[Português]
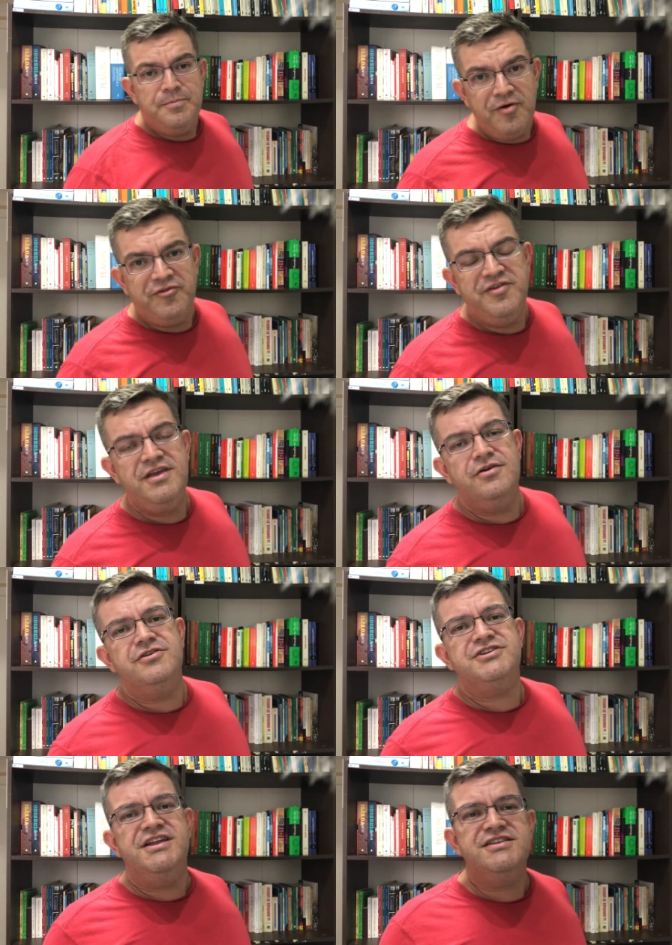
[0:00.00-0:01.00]
Por fim, eu
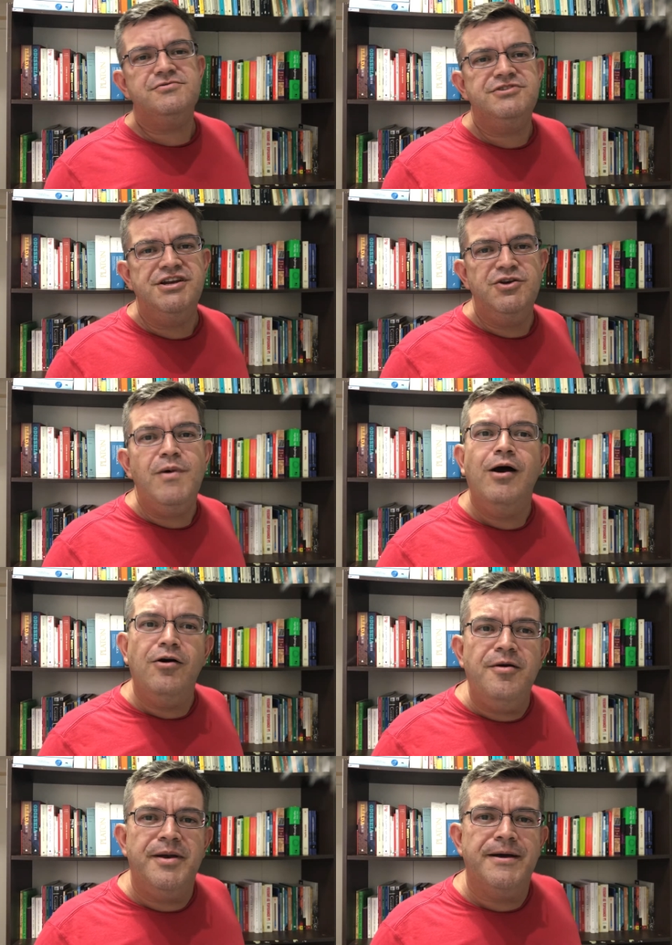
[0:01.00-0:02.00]
gostaria de sugerir uma
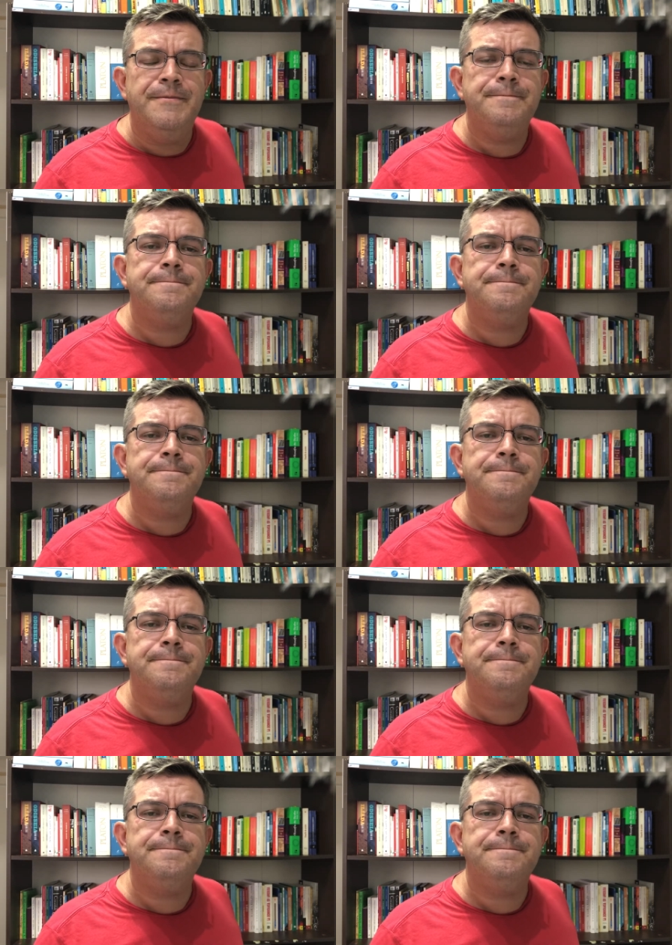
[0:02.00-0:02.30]
obra